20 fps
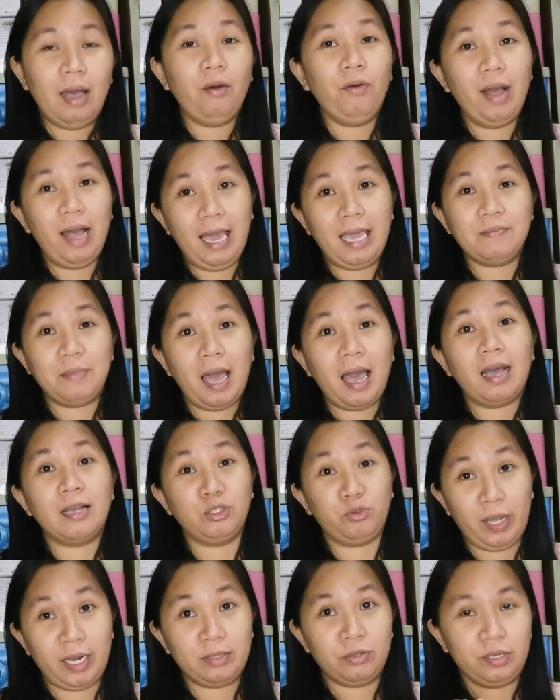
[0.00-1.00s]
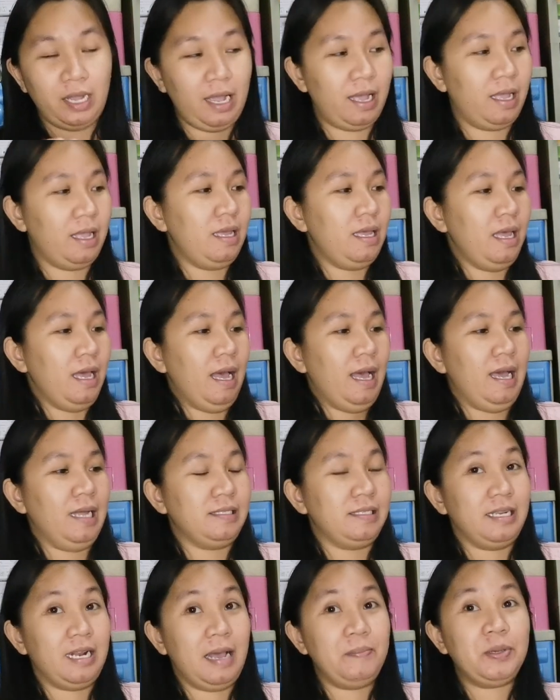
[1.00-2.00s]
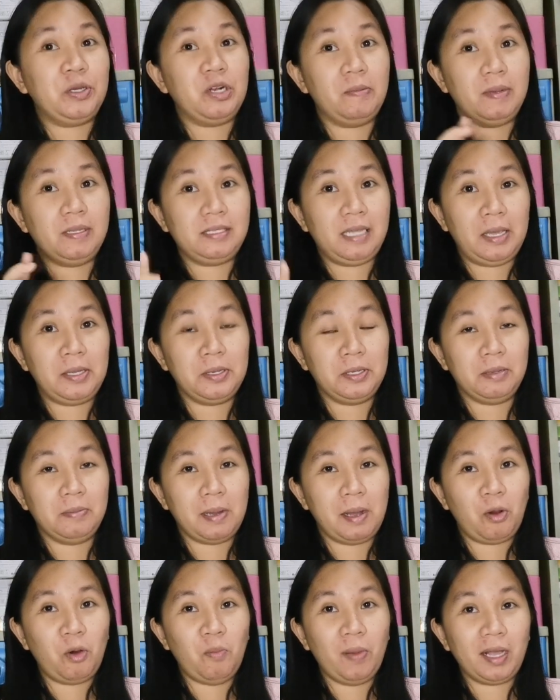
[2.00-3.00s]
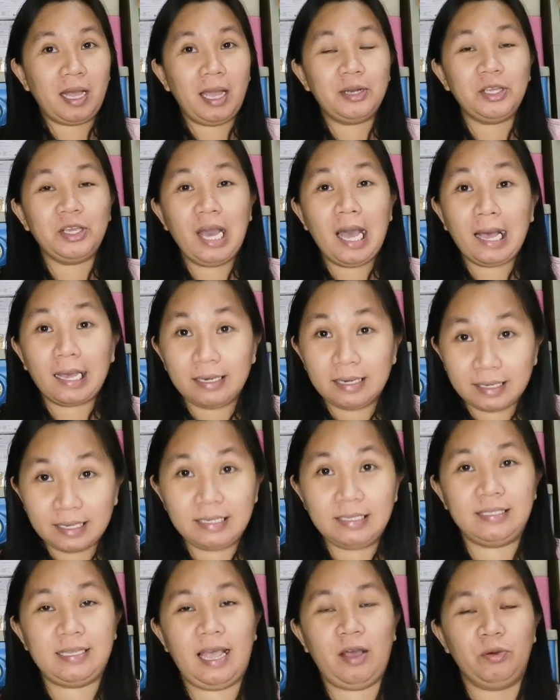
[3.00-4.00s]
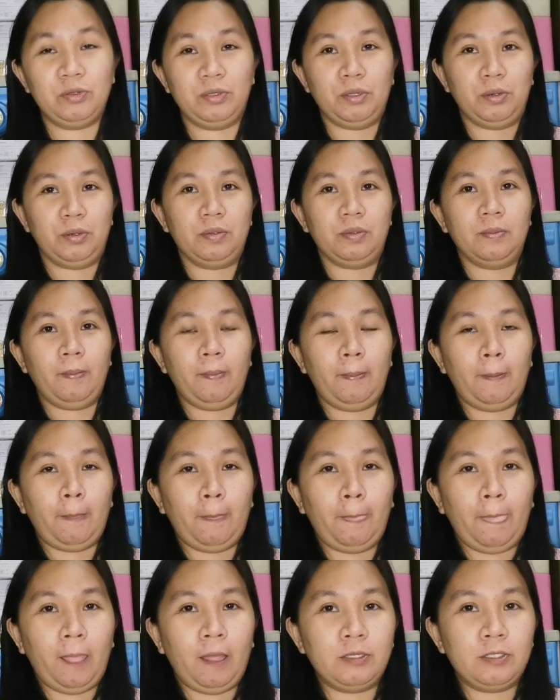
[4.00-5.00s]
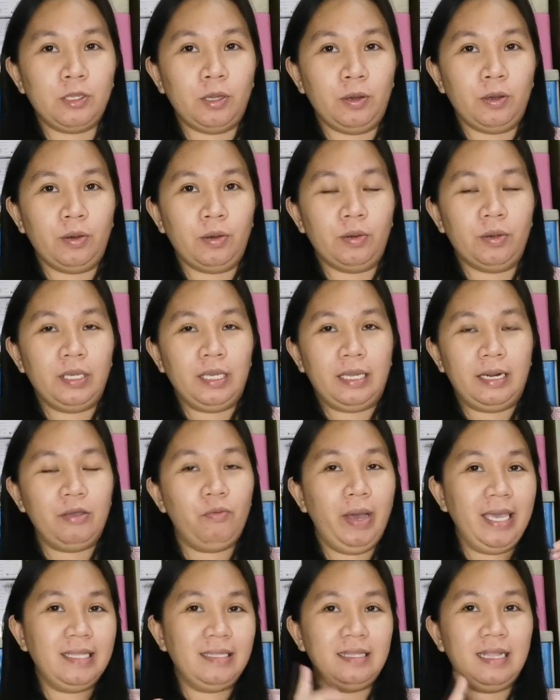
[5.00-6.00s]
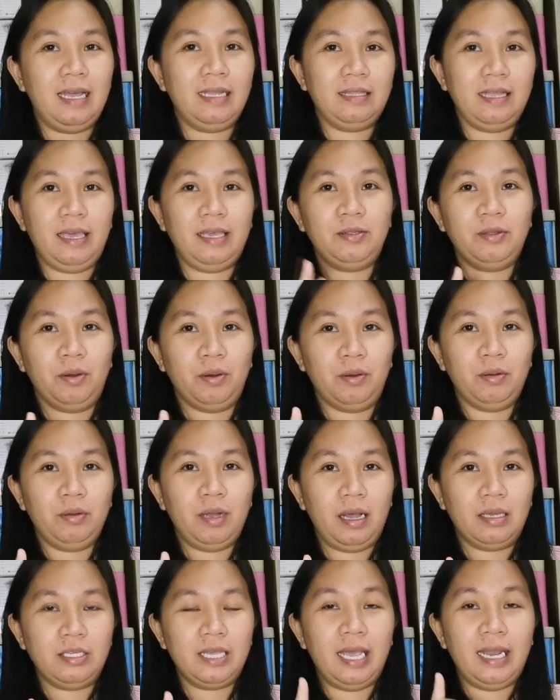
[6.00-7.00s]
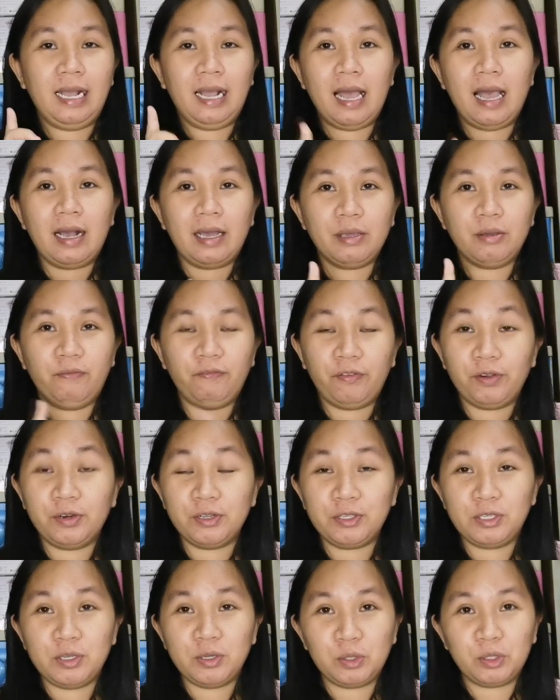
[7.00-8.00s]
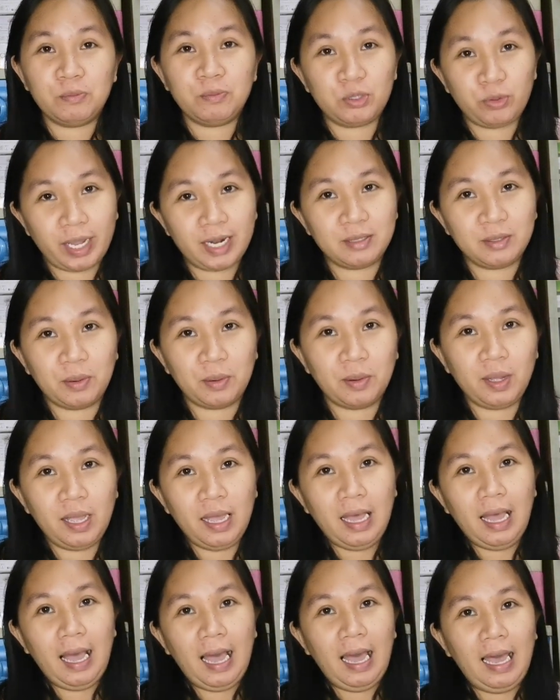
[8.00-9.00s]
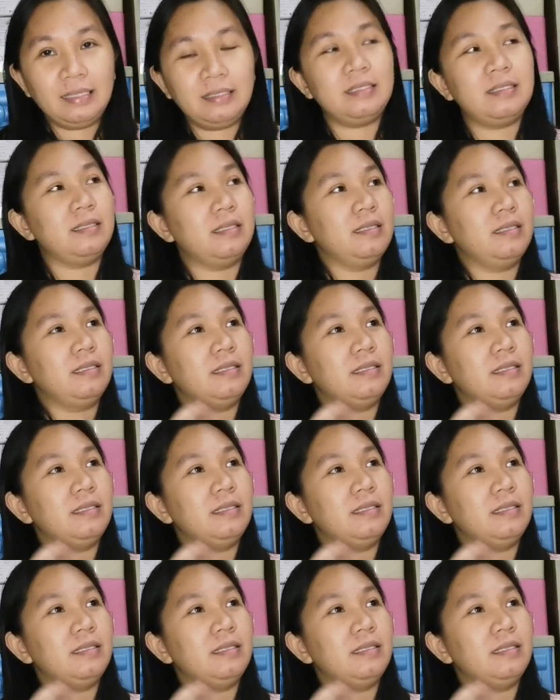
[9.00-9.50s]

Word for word: ako nga ay makakasweldo na. At sinabi ko naman sa inyo, 'di ba, kung magkano yung aking naging sahod noon. So, rewind natin, no. Yan ang aking first YouTube sweldo. At